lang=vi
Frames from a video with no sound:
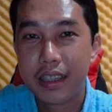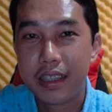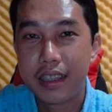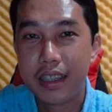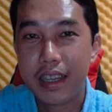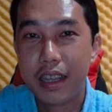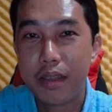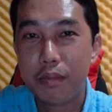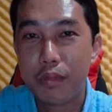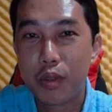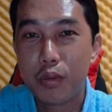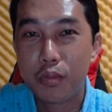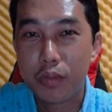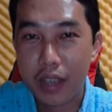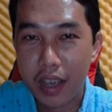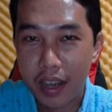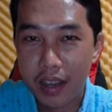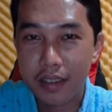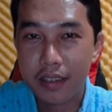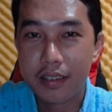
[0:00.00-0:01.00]
niềm nhung
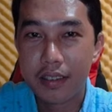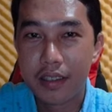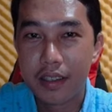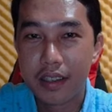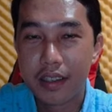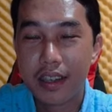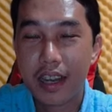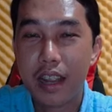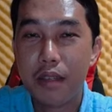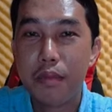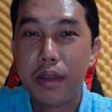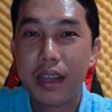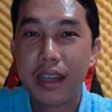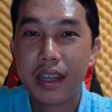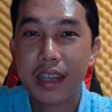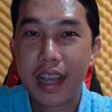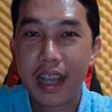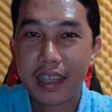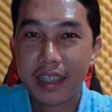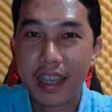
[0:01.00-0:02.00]
nhớ để mà
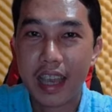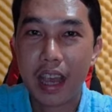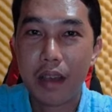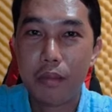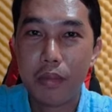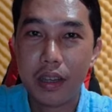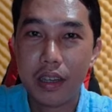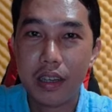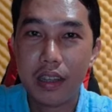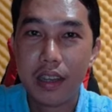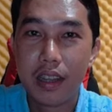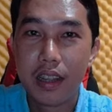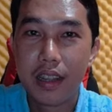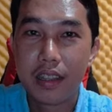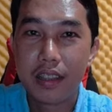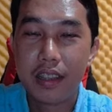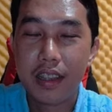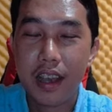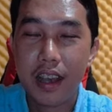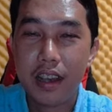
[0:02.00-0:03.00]
khán giả mình
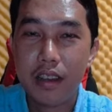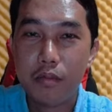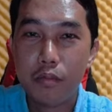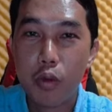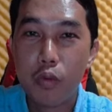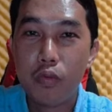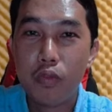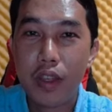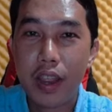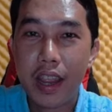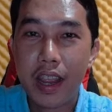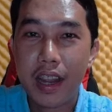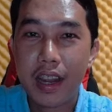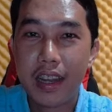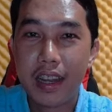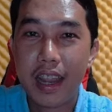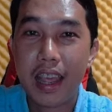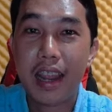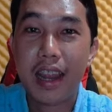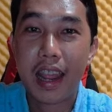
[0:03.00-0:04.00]
nhớ bút vé
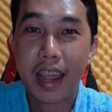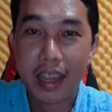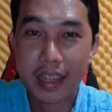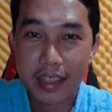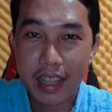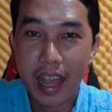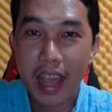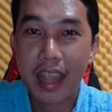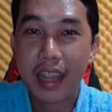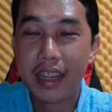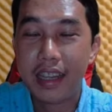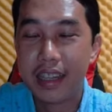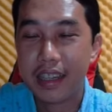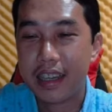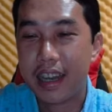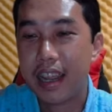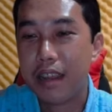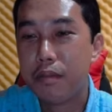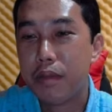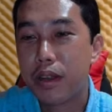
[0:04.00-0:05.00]
lẹ lẹ tay
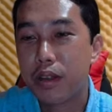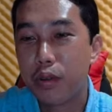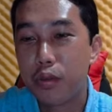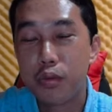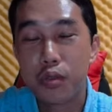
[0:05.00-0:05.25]
để mà đu